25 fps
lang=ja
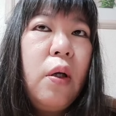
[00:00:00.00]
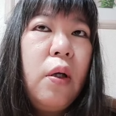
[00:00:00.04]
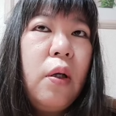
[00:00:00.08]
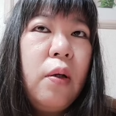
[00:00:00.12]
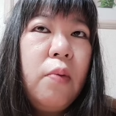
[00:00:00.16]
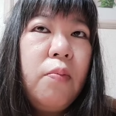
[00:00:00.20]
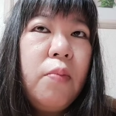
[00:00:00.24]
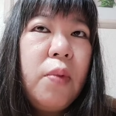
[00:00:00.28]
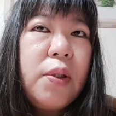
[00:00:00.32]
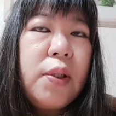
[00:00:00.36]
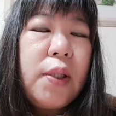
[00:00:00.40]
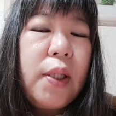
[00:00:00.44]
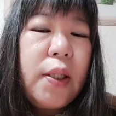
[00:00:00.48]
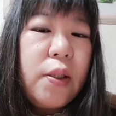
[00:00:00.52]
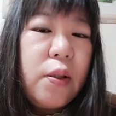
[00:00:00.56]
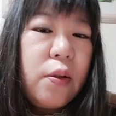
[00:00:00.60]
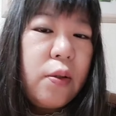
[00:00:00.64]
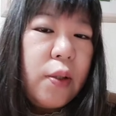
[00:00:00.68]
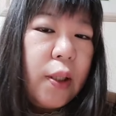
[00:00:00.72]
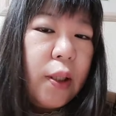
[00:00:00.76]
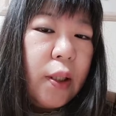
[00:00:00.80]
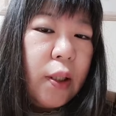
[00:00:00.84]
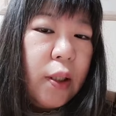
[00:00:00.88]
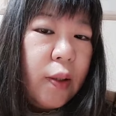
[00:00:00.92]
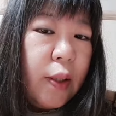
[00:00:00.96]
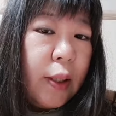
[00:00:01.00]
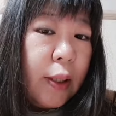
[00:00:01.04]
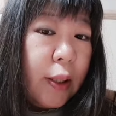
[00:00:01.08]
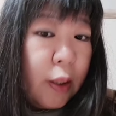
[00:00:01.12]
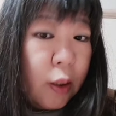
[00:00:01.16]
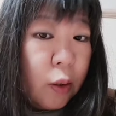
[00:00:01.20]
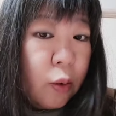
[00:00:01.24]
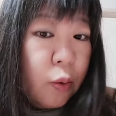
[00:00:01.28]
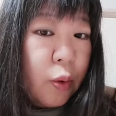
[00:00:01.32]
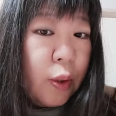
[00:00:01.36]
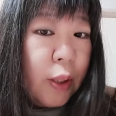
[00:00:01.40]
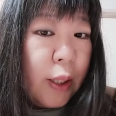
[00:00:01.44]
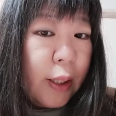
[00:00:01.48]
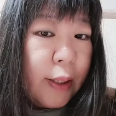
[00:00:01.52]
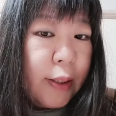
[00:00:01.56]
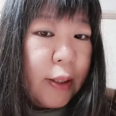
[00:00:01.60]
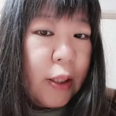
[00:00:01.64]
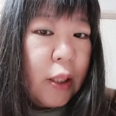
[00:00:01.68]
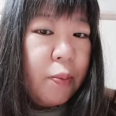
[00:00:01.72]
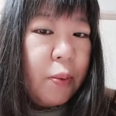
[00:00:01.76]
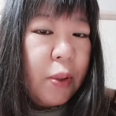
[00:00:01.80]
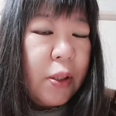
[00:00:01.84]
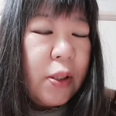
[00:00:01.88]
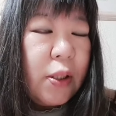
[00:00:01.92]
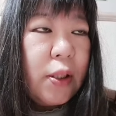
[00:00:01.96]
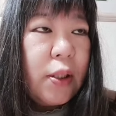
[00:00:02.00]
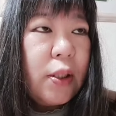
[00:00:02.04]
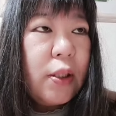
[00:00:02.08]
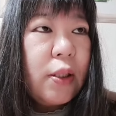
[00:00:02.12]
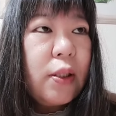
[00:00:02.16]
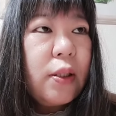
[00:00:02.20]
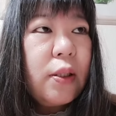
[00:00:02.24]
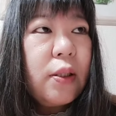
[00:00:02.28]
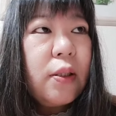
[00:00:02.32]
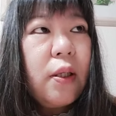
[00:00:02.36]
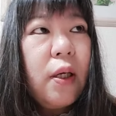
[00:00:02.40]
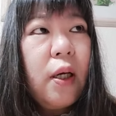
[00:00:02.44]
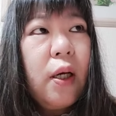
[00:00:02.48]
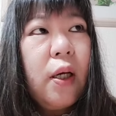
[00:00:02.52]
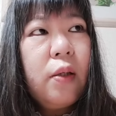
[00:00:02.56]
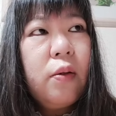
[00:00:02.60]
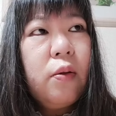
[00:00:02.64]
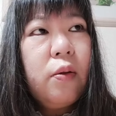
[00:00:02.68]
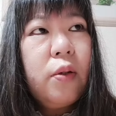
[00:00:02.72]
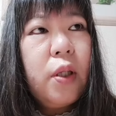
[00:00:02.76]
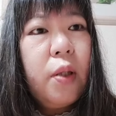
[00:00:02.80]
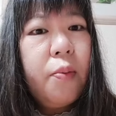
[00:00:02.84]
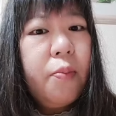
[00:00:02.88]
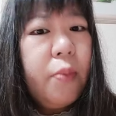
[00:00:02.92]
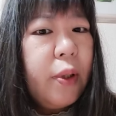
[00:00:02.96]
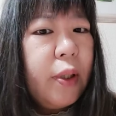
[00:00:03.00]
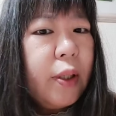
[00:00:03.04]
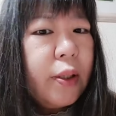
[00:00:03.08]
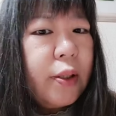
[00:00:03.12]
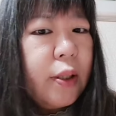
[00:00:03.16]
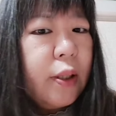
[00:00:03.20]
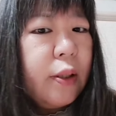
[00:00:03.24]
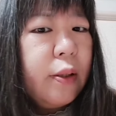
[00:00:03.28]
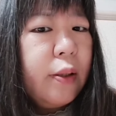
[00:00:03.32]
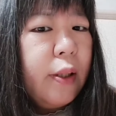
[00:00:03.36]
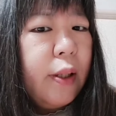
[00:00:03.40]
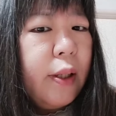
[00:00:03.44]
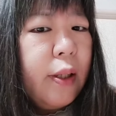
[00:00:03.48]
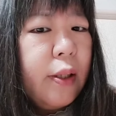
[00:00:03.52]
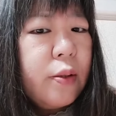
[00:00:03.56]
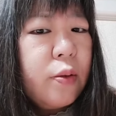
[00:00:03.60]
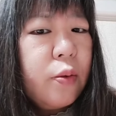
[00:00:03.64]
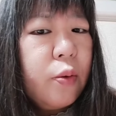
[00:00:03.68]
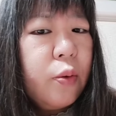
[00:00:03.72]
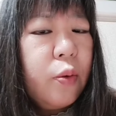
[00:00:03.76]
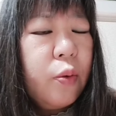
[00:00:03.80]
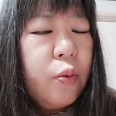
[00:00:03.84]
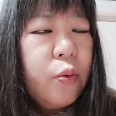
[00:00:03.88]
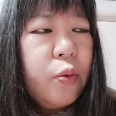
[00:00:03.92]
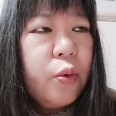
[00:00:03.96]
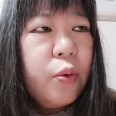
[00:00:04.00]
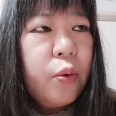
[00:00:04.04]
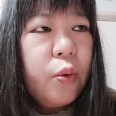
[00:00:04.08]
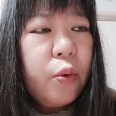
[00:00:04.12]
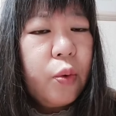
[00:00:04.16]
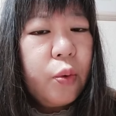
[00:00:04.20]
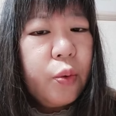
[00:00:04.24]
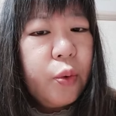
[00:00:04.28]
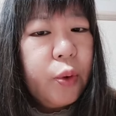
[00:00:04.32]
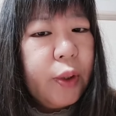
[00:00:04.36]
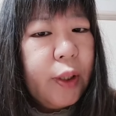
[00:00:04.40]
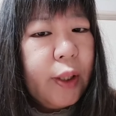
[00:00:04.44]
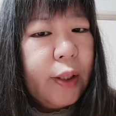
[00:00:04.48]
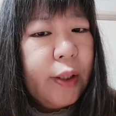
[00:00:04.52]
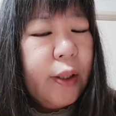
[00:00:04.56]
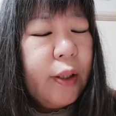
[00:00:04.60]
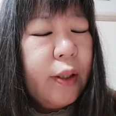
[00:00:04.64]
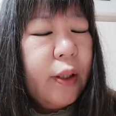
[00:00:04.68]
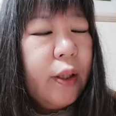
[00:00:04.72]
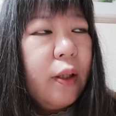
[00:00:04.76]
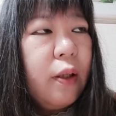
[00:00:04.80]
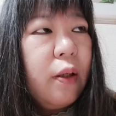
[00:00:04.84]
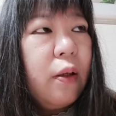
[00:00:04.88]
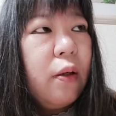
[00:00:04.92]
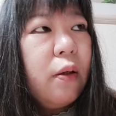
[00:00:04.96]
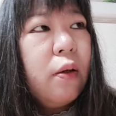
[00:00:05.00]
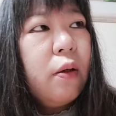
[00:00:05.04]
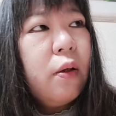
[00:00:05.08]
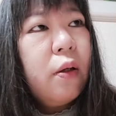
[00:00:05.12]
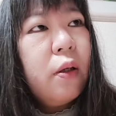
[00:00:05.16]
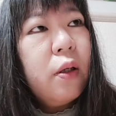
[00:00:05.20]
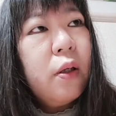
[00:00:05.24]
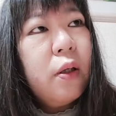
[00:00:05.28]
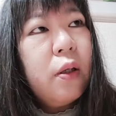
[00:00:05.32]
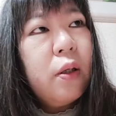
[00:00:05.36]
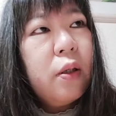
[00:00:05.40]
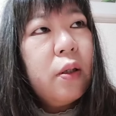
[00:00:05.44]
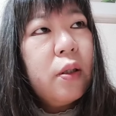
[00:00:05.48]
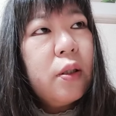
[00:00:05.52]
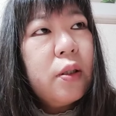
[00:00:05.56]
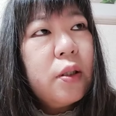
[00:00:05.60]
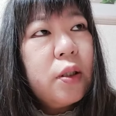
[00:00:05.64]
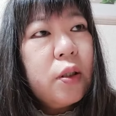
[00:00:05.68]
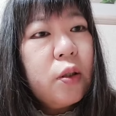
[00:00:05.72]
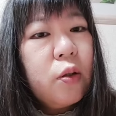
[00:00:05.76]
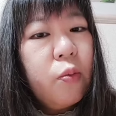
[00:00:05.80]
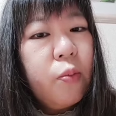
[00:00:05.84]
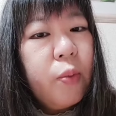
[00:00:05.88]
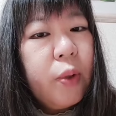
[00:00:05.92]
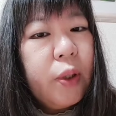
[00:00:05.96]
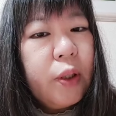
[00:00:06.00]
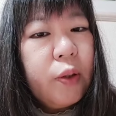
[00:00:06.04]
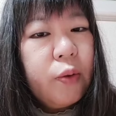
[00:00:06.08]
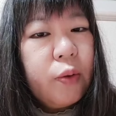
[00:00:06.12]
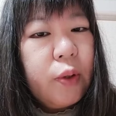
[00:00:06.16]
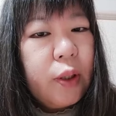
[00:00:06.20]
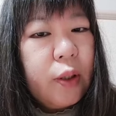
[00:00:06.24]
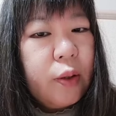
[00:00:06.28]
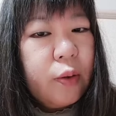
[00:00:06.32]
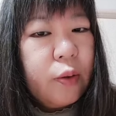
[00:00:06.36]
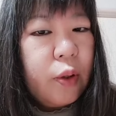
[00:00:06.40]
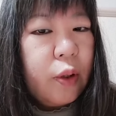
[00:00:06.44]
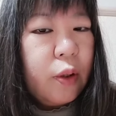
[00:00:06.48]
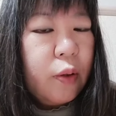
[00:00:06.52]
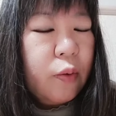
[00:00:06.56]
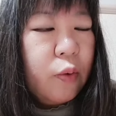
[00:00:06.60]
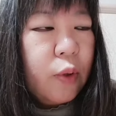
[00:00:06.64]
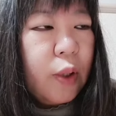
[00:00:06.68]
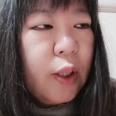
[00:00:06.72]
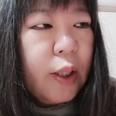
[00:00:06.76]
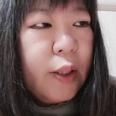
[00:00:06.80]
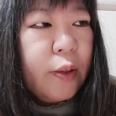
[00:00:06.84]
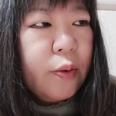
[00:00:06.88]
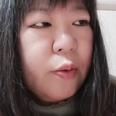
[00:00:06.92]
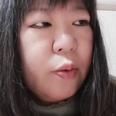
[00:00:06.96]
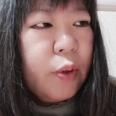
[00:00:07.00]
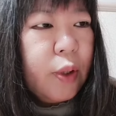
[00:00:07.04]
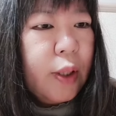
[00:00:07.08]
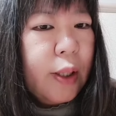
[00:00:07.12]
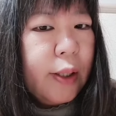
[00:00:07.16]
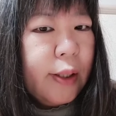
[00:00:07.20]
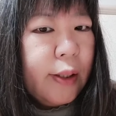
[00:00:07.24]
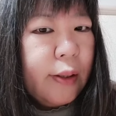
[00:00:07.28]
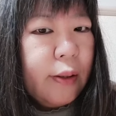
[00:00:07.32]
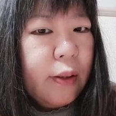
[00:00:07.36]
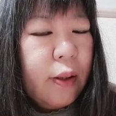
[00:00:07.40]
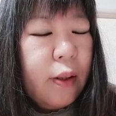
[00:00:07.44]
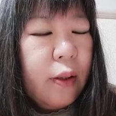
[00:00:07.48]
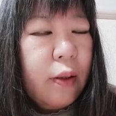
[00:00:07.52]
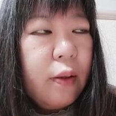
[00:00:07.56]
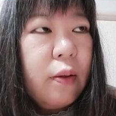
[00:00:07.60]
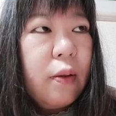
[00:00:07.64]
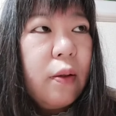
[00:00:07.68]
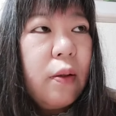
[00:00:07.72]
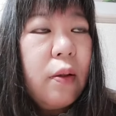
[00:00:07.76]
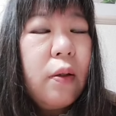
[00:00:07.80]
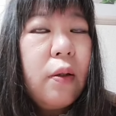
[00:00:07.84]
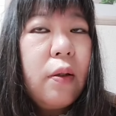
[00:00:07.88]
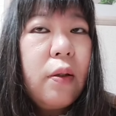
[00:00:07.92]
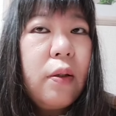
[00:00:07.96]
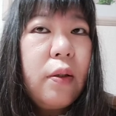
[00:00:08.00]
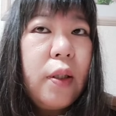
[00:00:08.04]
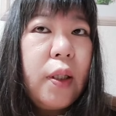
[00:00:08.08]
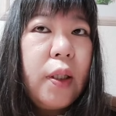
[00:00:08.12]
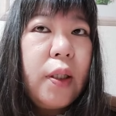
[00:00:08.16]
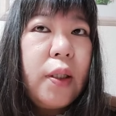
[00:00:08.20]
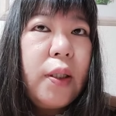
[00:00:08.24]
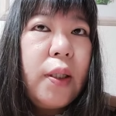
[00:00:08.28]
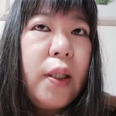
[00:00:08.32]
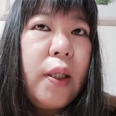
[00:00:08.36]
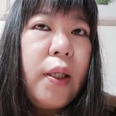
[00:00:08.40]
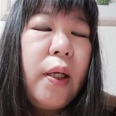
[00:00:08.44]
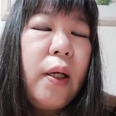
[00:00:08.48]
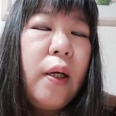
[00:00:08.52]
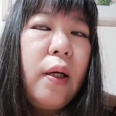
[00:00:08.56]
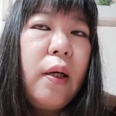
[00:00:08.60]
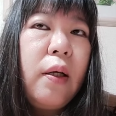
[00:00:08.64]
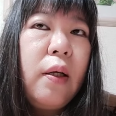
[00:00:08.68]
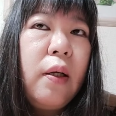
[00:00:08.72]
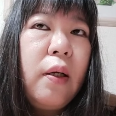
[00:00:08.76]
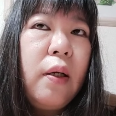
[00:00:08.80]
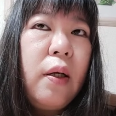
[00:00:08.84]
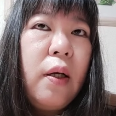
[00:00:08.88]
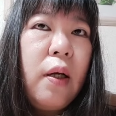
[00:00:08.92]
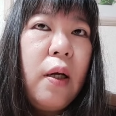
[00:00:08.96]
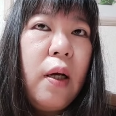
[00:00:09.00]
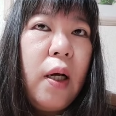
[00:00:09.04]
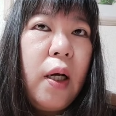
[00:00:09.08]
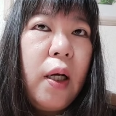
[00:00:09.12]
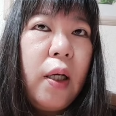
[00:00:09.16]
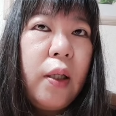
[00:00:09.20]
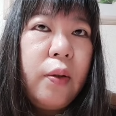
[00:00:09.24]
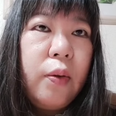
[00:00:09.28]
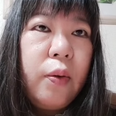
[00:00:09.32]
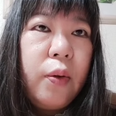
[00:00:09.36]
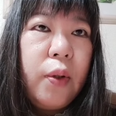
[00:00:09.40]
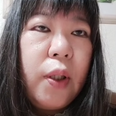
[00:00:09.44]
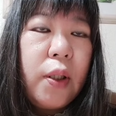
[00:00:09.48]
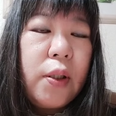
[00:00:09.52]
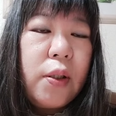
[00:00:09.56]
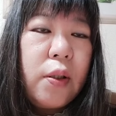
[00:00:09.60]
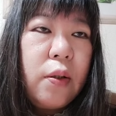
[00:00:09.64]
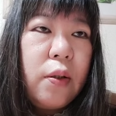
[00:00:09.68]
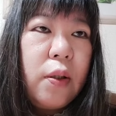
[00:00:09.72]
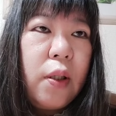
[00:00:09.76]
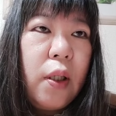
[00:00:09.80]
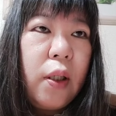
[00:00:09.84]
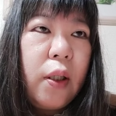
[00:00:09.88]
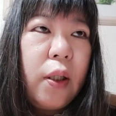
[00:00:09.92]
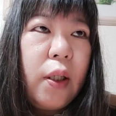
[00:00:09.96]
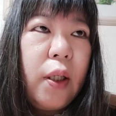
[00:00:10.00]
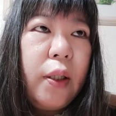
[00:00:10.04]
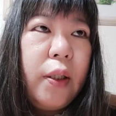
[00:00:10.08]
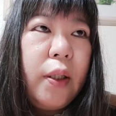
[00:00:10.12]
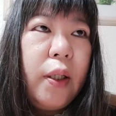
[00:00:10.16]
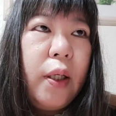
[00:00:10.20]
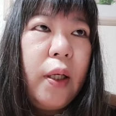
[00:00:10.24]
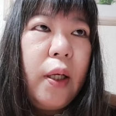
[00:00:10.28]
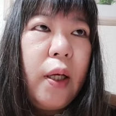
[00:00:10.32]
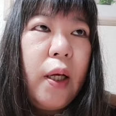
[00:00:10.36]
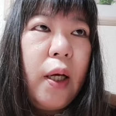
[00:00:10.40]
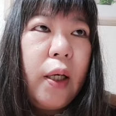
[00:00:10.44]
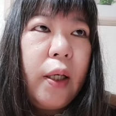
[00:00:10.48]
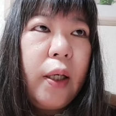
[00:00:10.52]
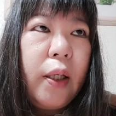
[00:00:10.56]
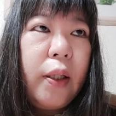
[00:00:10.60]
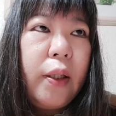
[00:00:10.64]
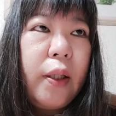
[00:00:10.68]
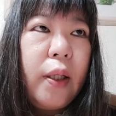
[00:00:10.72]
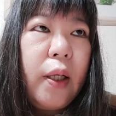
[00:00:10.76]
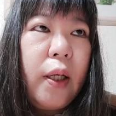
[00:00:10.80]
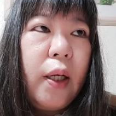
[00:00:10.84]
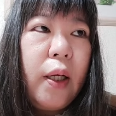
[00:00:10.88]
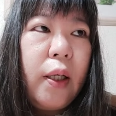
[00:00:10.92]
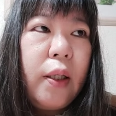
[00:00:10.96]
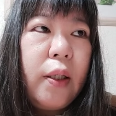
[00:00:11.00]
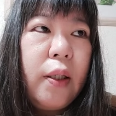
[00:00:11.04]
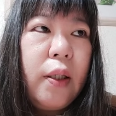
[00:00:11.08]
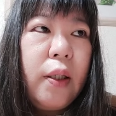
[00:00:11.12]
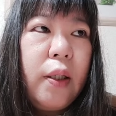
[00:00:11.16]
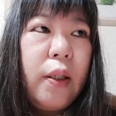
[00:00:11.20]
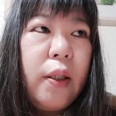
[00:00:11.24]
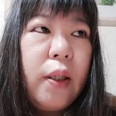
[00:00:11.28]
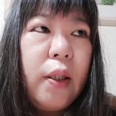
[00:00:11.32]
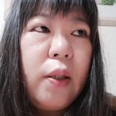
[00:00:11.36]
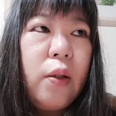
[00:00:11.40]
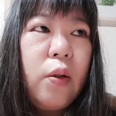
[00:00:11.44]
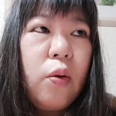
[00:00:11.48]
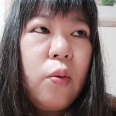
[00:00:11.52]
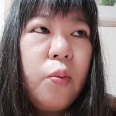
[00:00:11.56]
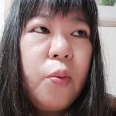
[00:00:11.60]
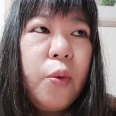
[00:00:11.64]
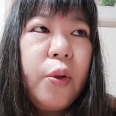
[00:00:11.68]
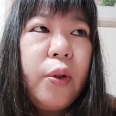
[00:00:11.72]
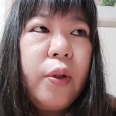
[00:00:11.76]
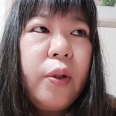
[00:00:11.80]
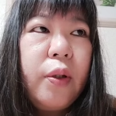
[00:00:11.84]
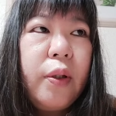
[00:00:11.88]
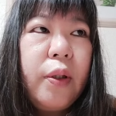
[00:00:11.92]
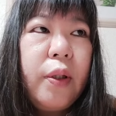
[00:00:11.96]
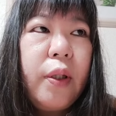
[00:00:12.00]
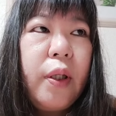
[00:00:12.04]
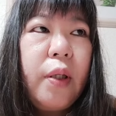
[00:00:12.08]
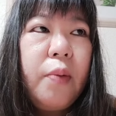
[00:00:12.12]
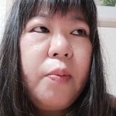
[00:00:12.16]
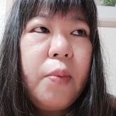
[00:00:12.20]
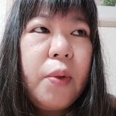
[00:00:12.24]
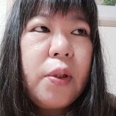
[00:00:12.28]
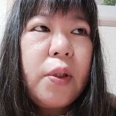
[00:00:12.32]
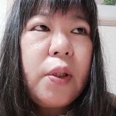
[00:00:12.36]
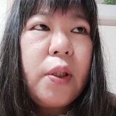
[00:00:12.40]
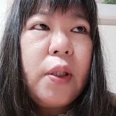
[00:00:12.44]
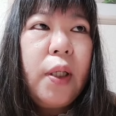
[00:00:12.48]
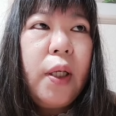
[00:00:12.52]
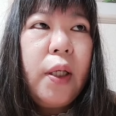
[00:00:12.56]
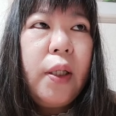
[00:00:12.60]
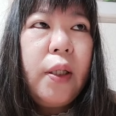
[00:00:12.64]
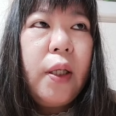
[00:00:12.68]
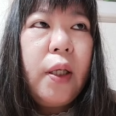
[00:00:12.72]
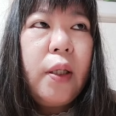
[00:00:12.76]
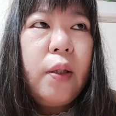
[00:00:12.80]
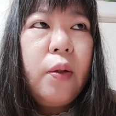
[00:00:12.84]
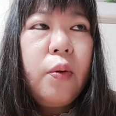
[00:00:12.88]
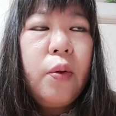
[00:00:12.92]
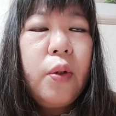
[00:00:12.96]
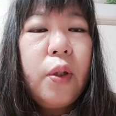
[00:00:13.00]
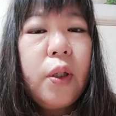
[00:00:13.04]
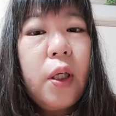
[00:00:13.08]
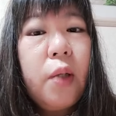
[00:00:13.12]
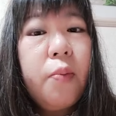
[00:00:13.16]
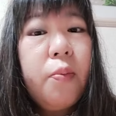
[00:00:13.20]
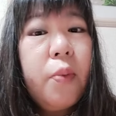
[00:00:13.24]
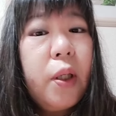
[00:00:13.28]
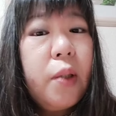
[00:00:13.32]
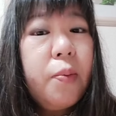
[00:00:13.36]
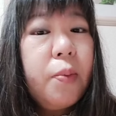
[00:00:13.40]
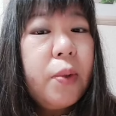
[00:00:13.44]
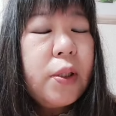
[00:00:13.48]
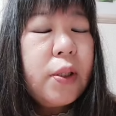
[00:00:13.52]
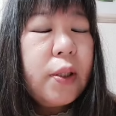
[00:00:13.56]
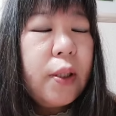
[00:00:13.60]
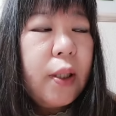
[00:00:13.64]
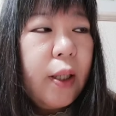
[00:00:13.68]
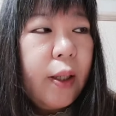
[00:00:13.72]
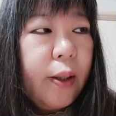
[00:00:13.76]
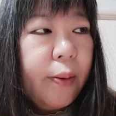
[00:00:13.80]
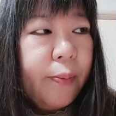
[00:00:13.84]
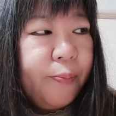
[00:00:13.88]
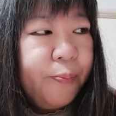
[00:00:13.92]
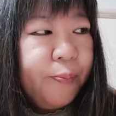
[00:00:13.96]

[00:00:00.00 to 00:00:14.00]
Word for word: まあ、最終的には Kindle にあげちゃいます。あの、転売屋さんね、そういうの売るの得意なんでね、4、5万で売られると売られると嫌なんで、できたら、あの、安い段階であげたらいいなと思っています。切れないように頑張りますが、